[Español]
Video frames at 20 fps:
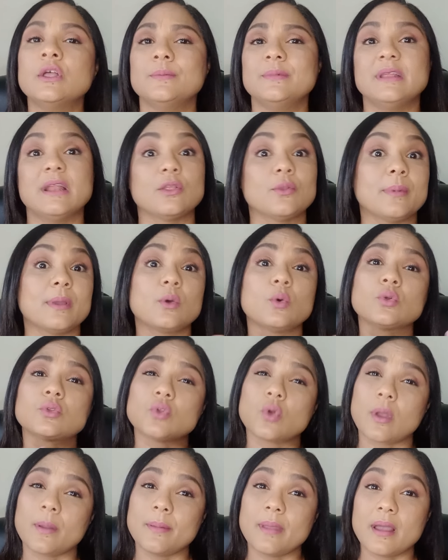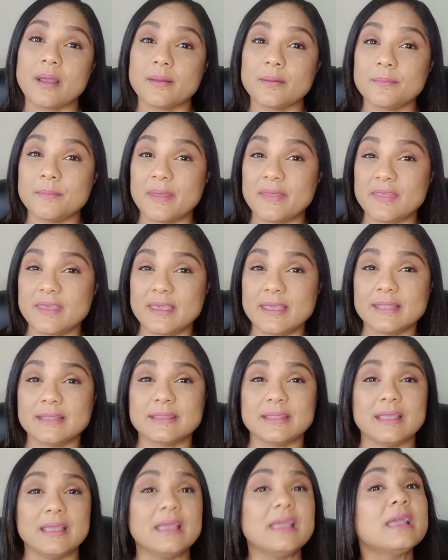Mira, no me gustó que me, me
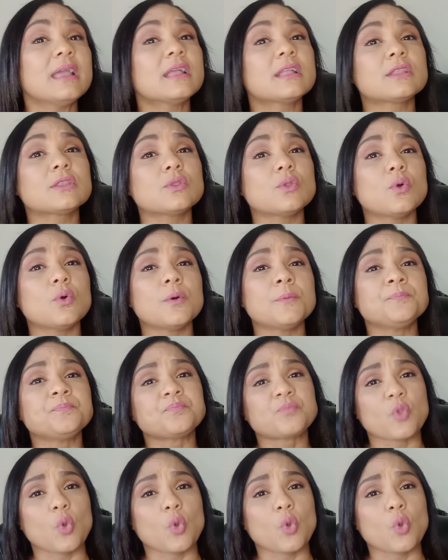dijiste esto